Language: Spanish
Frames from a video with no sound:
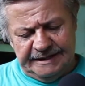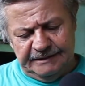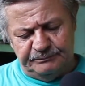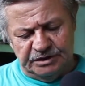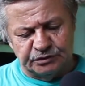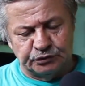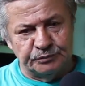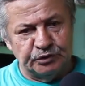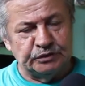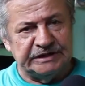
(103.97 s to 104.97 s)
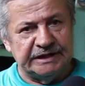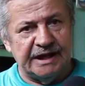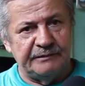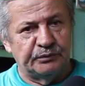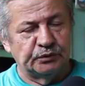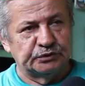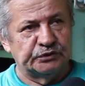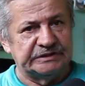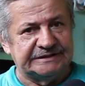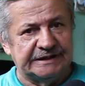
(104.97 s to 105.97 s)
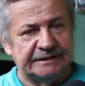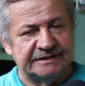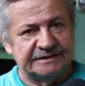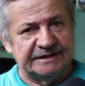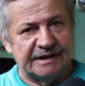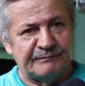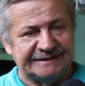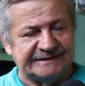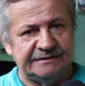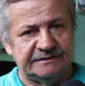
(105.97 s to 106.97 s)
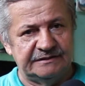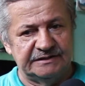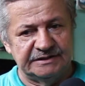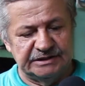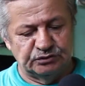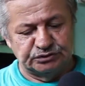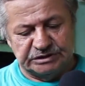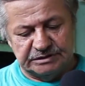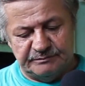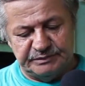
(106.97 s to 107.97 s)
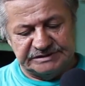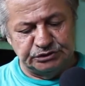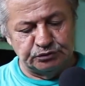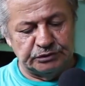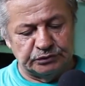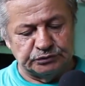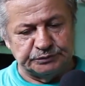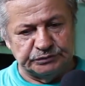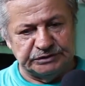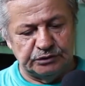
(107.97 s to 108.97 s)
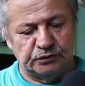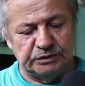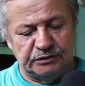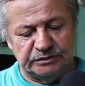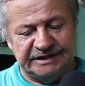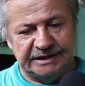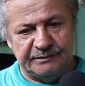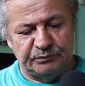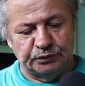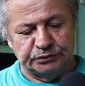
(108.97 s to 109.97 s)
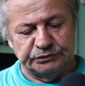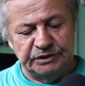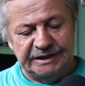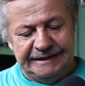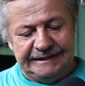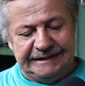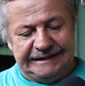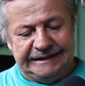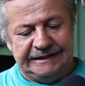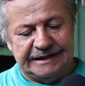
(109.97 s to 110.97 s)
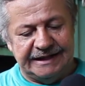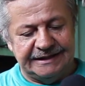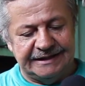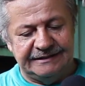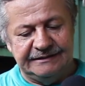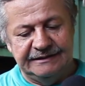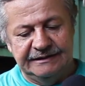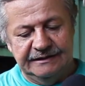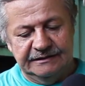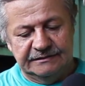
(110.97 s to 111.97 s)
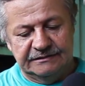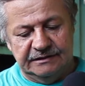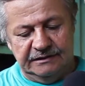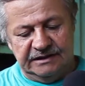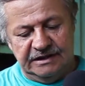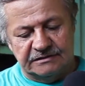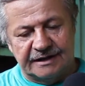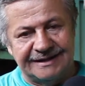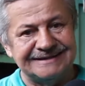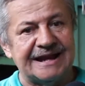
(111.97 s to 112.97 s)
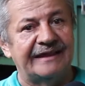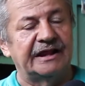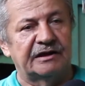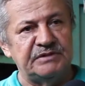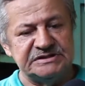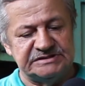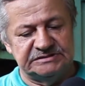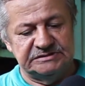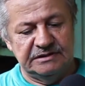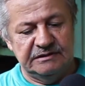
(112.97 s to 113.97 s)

El, totumo nos llega en bruto desde, la mata, desde los campesinos cuando nos producen, nos, nos llega en bruto y hay que quitarles la dermis,